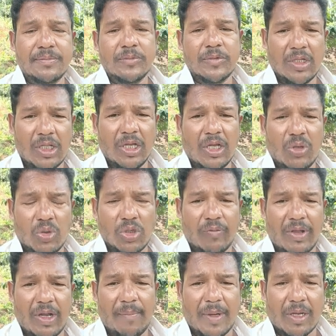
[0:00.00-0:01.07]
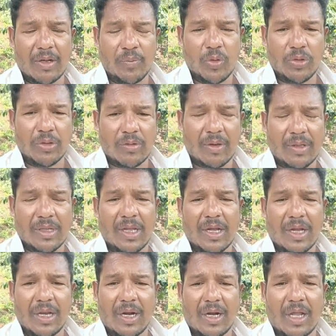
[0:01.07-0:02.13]
ఇది ఈరోజు వేలంపాటలు పూర్తిన తర్వాత
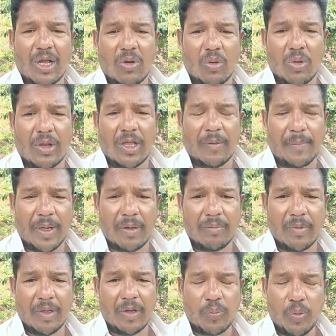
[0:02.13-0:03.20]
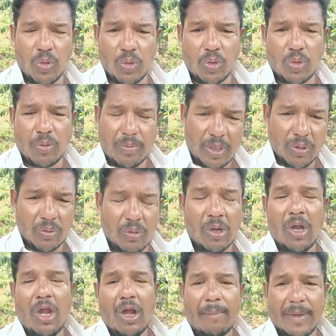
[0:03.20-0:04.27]
కలకడ కోలార్ పలంనేర్ పొంగునూరు మరియు
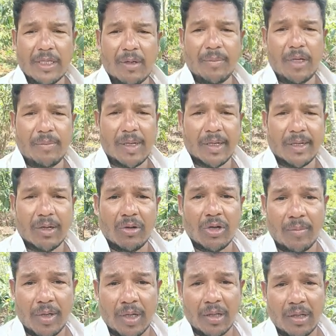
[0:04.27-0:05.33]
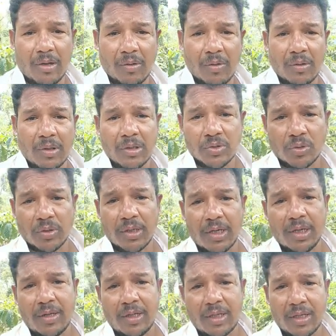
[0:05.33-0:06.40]
మదనపల్లి మార్కెట్లో టమాటా ధరలు
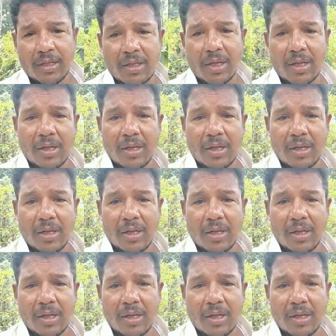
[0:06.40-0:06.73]
చూడండి ఇది ఇంత